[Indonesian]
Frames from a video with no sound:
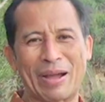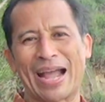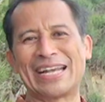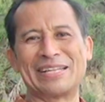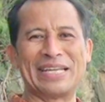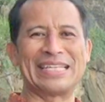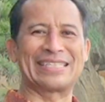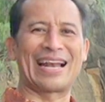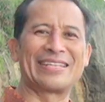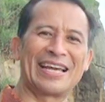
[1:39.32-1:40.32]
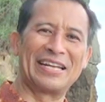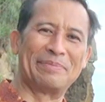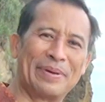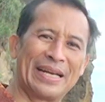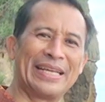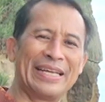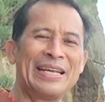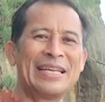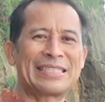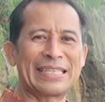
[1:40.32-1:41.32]
maka di istilahnya diberi
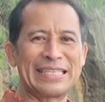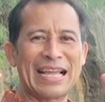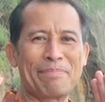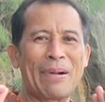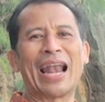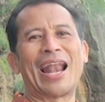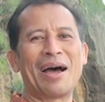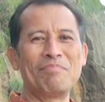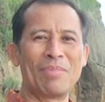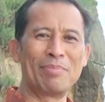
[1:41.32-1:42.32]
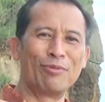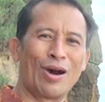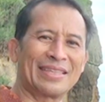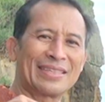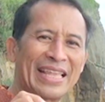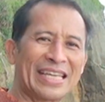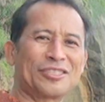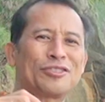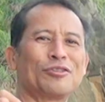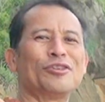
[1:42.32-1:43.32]
setiap malam membuat
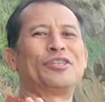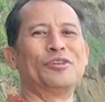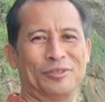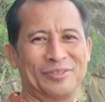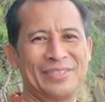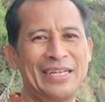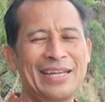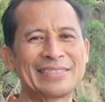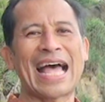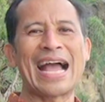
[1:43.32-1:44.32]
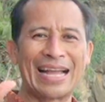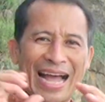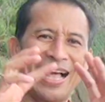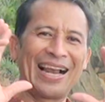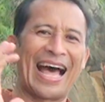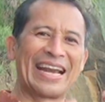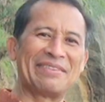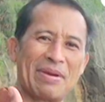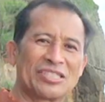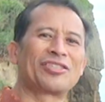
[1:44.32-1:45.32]
things to do tanggal
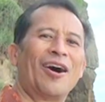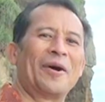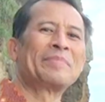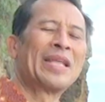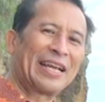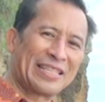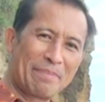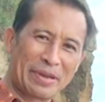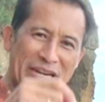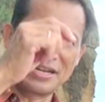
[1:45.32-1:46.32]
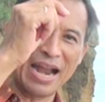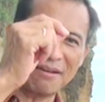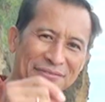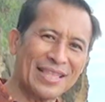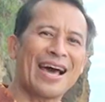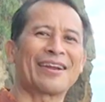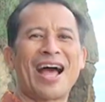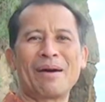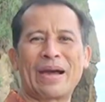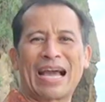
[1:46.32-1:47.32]
hari besok. Kita bikin daftar
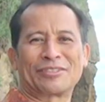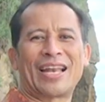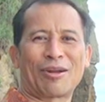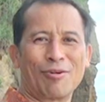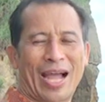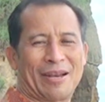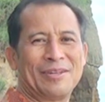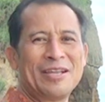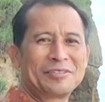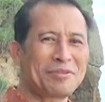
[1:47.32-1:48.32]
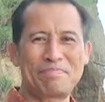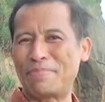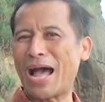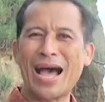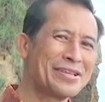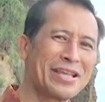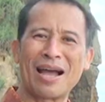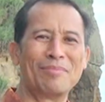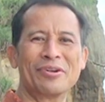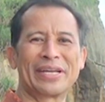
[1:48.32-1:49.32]
apa yang harus dilakukan.
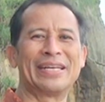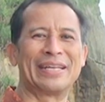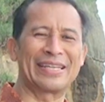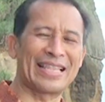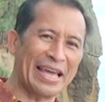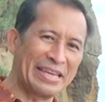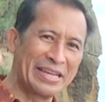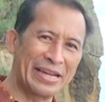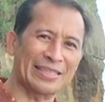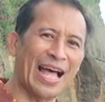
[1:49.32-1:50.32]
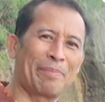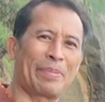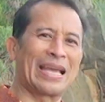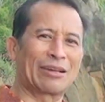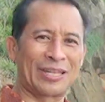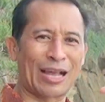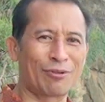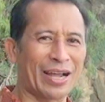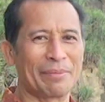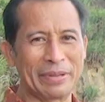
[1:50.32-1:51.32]
Sebanyak mungkin kita ingat apa yang harus
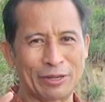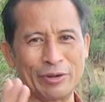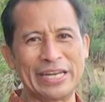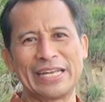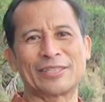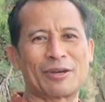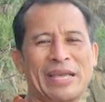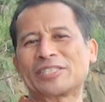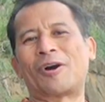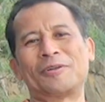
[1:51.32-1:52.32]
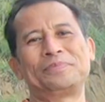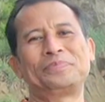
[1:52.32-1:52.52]
dilakukan minggu ini atau besok.